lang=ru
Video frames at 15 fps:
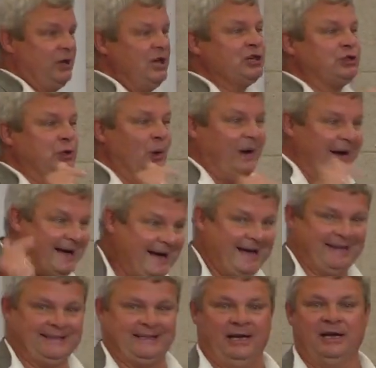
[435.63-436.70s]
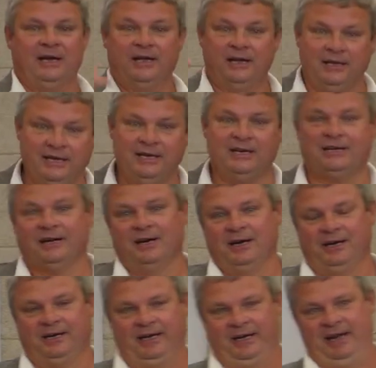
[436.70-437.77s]
что это их
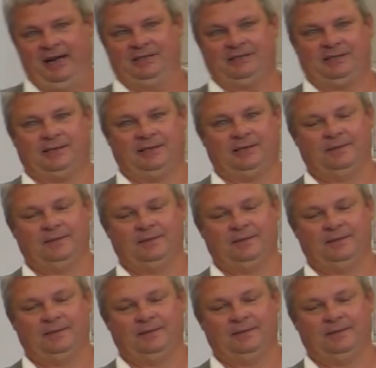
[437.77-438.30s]
крест –